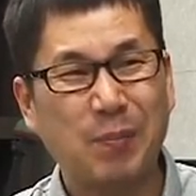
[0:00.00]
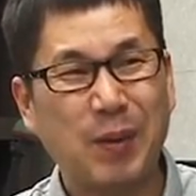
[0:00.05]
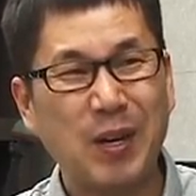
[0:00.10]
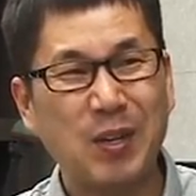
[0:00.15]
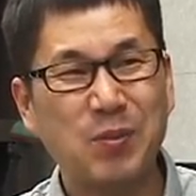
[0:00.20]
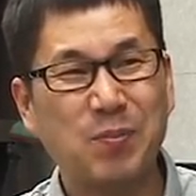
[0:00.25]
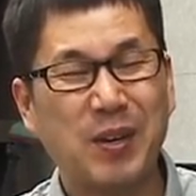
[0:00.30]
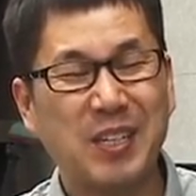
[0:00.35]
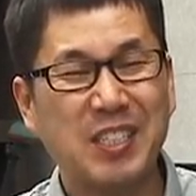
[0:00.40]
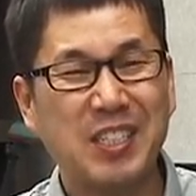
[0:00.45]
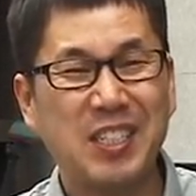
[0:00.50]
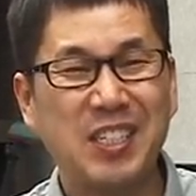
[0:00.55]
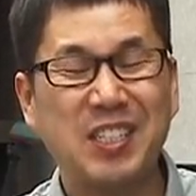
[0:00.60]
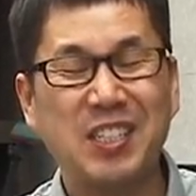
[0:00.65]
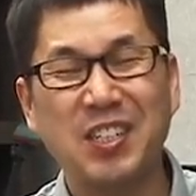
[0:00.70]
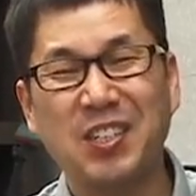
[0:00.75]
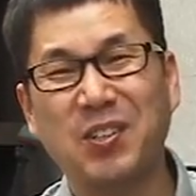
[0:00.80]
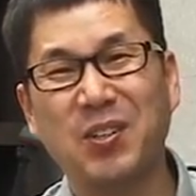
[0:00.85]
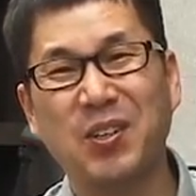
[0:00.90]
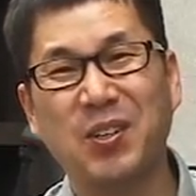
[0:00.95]
팔도 막
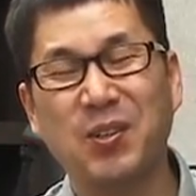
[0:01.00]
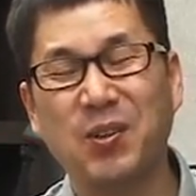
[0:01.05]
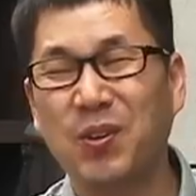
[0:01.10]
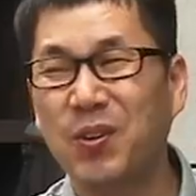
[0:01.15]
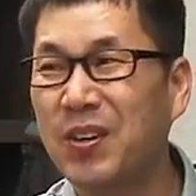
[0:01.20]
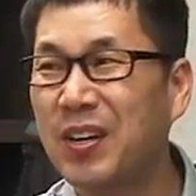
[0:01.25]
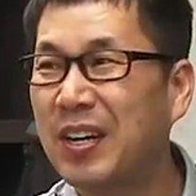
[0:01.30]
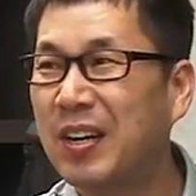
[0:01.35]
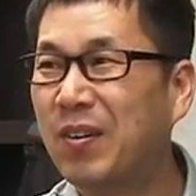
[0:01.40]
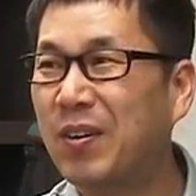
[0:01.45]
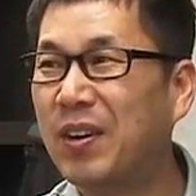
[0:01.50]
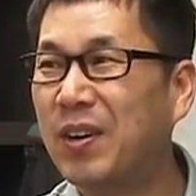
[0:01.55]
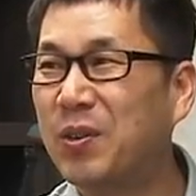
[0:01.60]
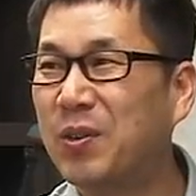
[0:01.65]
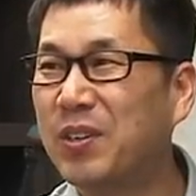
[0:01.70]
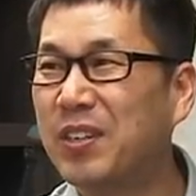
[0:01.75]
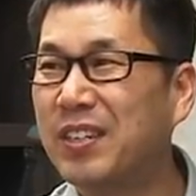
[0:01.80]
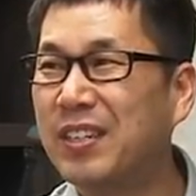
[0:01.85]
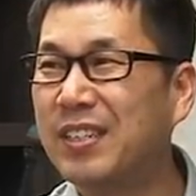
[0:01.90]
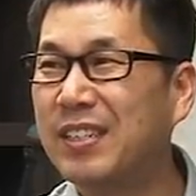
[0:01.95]
찌릿찌릿거리고 원래
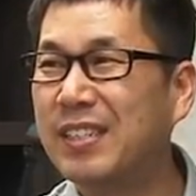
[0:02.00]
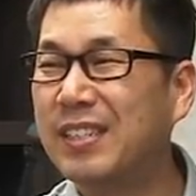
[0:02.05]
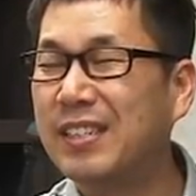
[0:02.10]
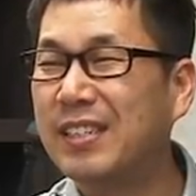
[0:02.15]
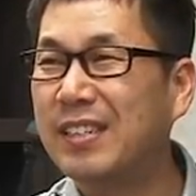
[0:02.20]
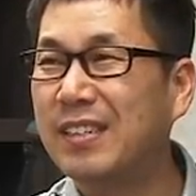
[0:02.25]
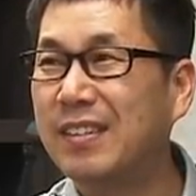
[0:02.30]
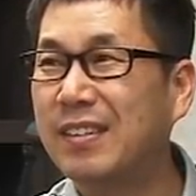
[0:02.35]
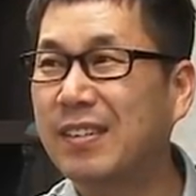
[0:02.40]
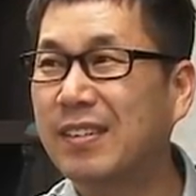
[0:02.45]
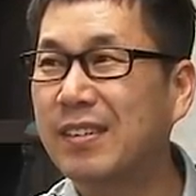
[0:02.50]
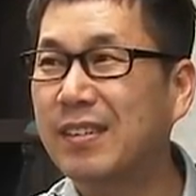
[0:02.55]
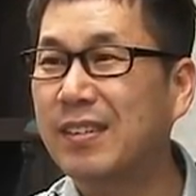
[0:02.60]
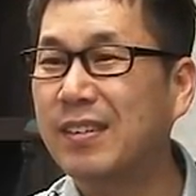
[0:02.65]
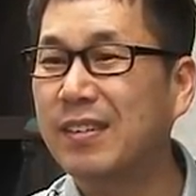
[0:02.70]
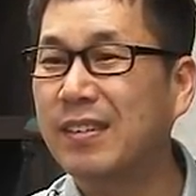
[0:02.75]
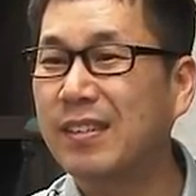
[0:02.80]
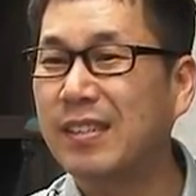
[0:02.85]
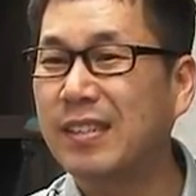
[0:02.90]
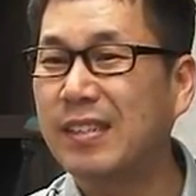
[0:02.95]
오늘
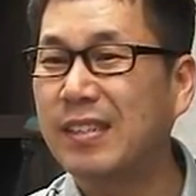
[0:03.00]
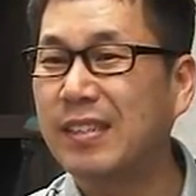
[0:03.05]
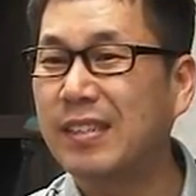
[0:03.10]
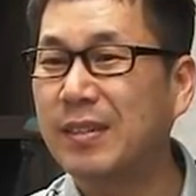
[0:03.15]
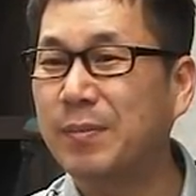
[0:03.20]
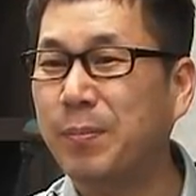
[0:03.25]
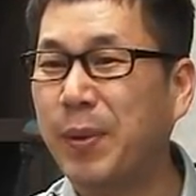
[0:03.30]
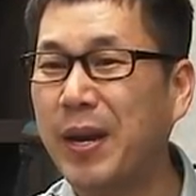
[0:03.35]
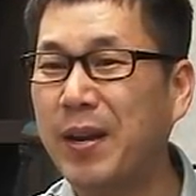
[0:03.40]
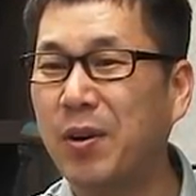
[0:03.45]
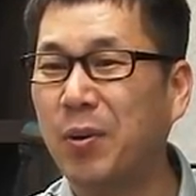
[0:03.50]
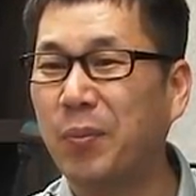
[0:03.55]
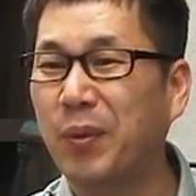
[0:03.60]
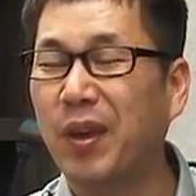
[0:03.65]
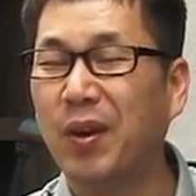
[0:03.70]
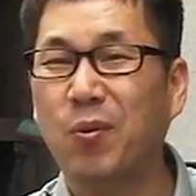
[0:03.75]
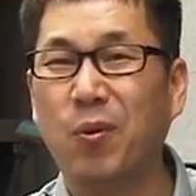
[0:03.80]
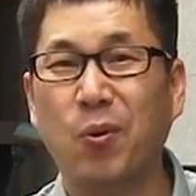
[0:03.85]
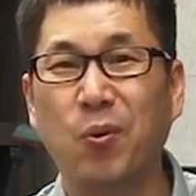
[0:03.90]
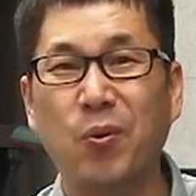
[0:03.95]
그이 파일
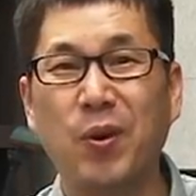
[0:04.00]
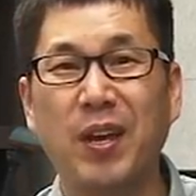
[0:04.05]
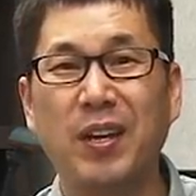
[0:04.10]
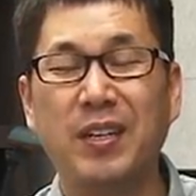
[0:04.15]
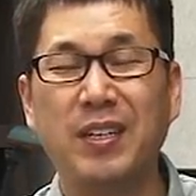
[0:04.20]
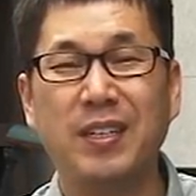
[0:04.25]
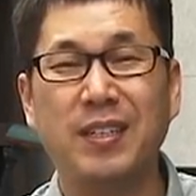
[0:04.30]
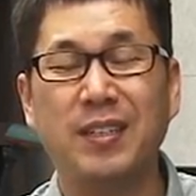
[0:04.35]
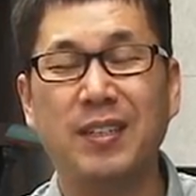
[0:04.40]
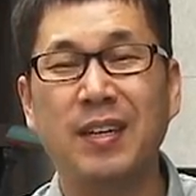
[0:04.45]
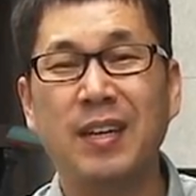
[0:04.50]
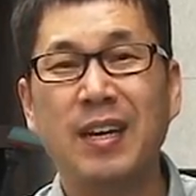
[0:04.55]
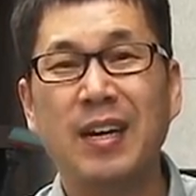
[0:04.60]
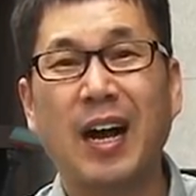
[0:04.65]
넘기고 오후에는